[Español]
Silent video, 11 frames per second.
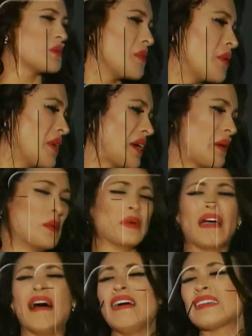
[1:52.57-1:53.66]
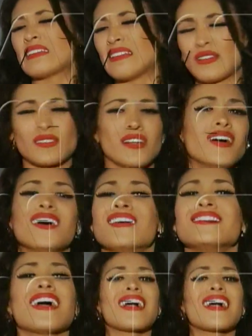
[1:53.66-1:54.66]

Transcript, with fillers: me vengo, me haz ah, Ya